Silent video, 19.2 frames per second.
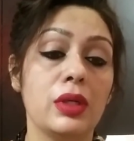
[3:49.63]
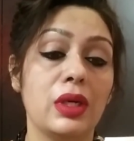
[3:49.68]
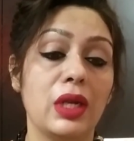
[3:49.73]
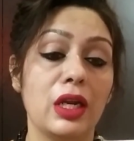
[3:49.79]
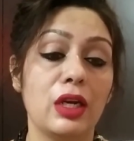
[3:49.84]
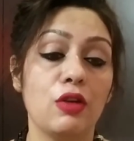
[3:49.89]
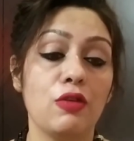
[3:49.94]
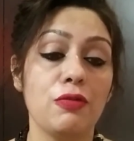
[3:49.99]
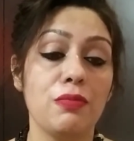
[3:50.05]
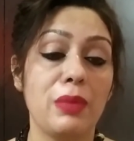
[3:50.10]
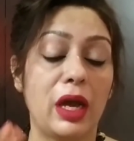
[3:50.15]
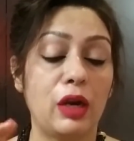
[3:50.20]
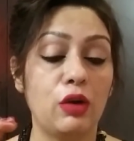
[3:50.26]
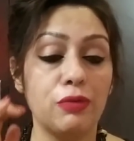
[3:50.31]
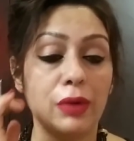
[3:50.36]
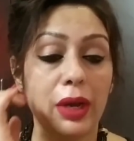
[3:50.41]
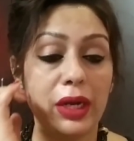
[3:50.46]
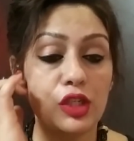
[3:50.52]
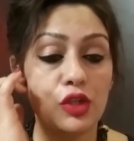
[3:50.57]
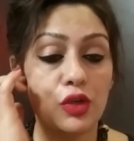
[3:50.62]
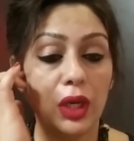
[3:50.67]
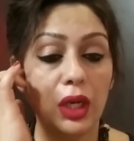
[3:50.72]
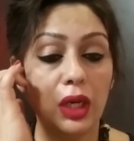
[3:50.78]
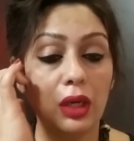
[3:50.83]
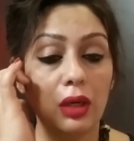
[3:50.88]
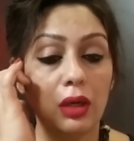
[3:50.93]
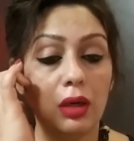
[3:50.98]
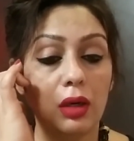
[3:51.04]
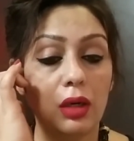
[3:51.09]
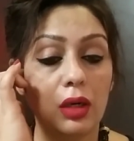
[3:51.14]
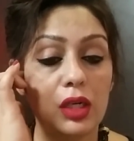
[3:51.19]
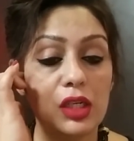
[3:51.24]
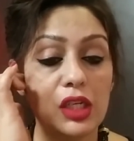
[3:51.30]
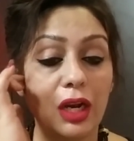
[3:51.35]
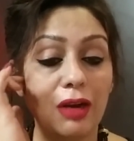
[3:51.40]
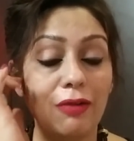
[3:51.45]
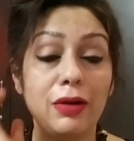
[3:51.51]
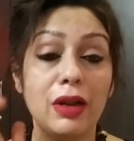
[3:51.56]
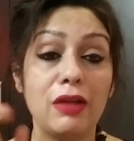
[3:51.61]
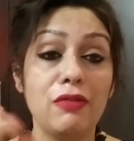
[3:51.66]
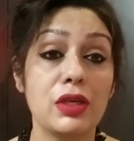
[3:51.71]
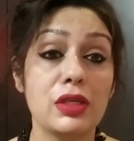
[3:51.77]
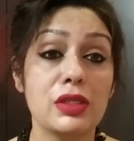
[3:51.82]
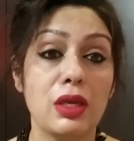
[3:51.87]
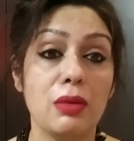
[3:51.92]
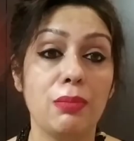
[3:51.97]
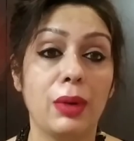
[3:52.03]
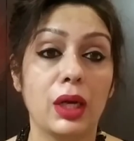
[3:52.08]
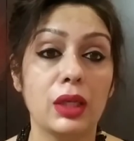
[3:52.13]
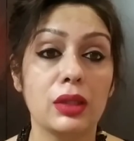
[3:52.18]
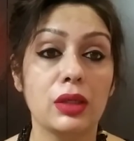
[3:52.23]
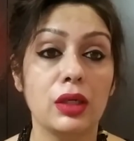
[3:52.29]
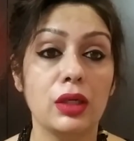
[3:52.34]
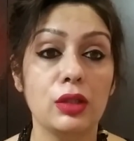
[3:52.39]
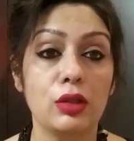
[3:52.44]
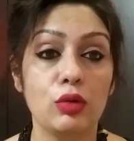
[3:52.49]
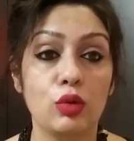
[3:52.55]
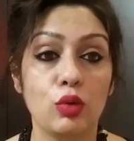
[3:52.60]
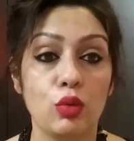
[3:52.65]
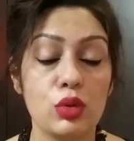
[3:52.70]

डेट ऑफ मैन्युफैक्चरिंग शेल्फ लाइफ की इसकी बात करें तो